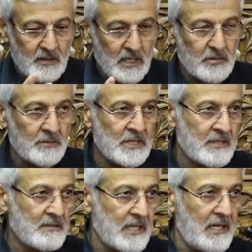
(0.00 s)

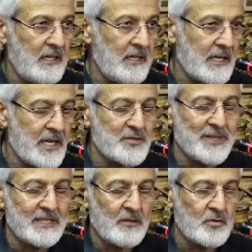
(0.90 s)
kavramların tahliline
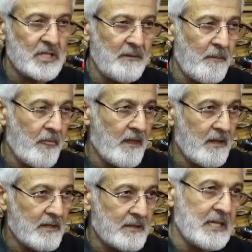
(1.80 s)
geçmeden önce
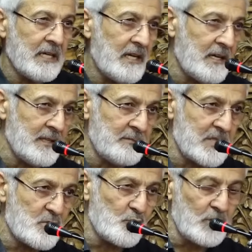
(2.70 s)
genel
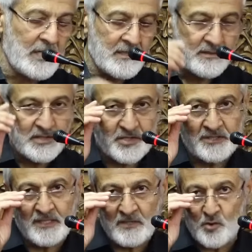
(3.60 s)
anlamda surenin
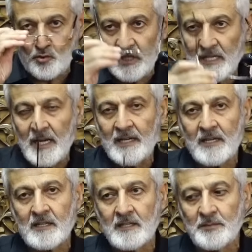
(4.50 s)
dışından sureyle
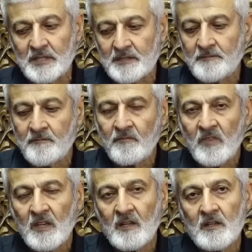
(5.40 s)
alakalı bir
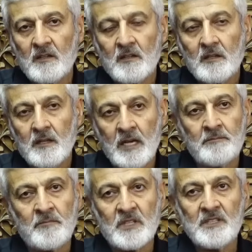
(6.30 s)

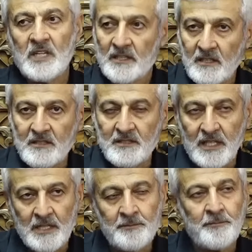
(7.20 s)
hem yanılgı
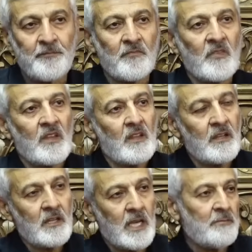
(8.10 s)
diyeyim
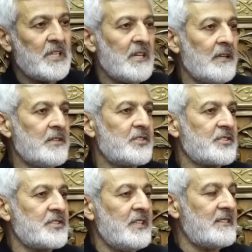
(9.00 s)
hem bir
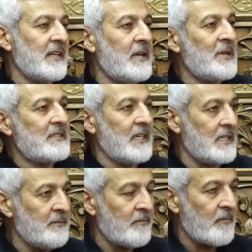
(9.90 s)
yanlış niteleme
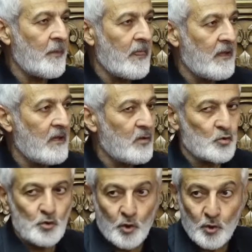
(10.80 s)
diyeyim
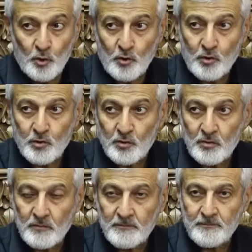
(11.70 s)
doğruluk
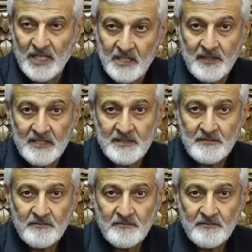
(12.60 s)
payı var